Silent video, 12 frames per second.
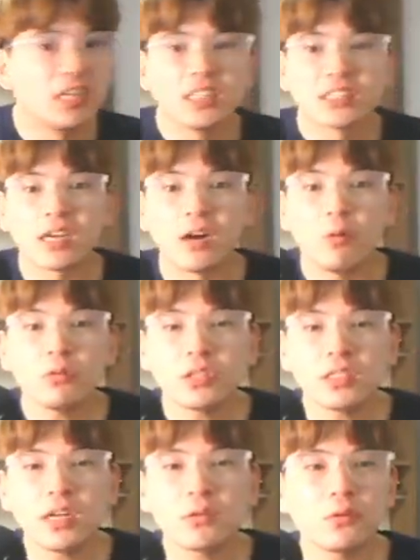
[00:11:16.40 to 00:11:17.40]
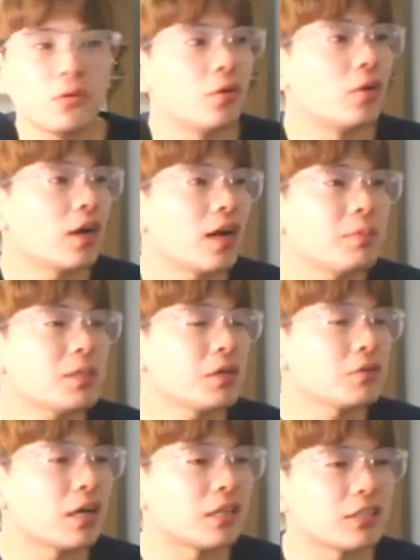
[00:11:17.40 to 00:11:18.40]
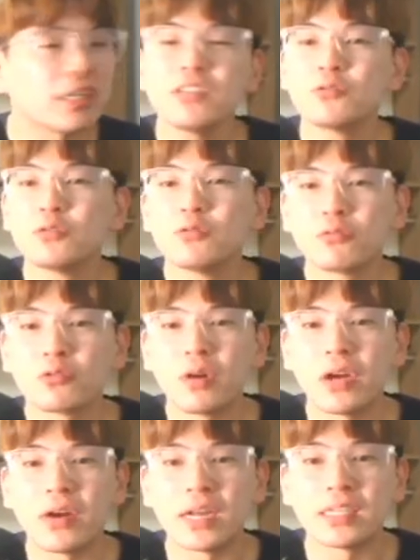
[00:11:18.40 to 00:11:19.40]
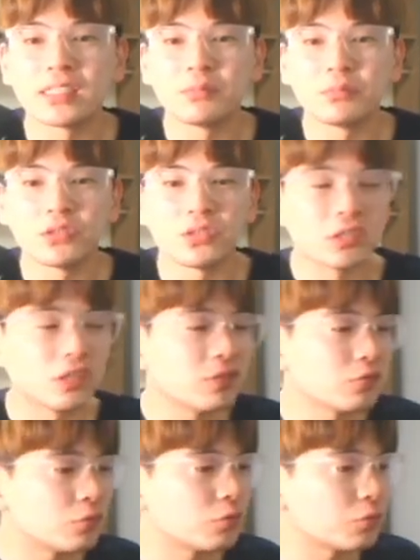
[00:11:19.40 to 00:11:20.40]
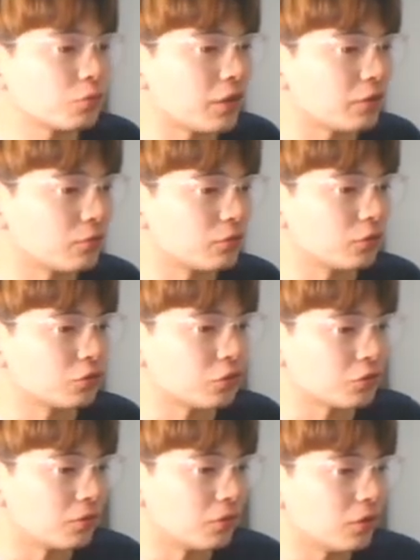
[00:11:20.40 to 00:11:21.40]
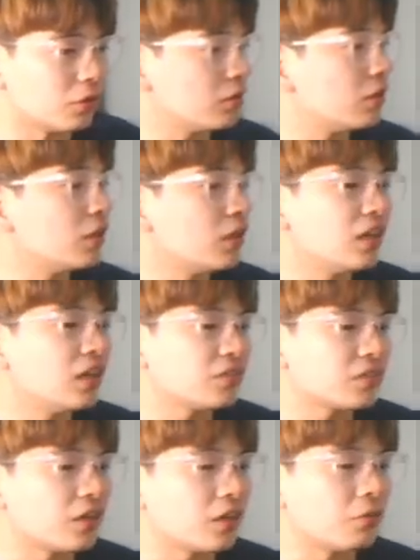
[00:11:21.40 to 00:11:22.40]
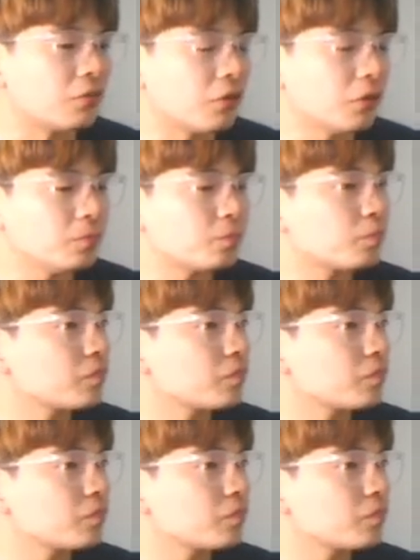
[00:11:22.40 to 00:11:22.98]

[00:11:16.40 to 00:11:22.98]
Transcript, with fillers: 자, 혹시라도 하비 채널 아직 구독, 좋아요 안 하신 분들은 구독, 좋아요 눌러주시고, 그리고